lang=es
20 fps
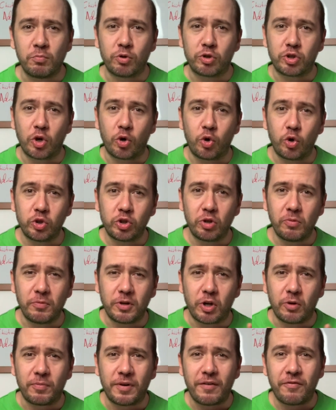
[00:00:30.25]
mucho gusto, mi
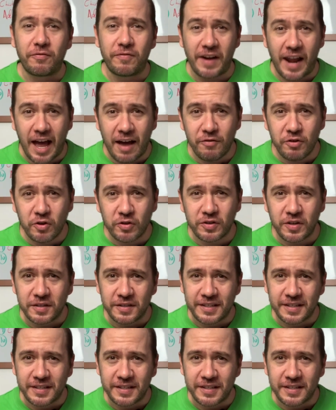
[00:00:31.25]
nombre es Flavios,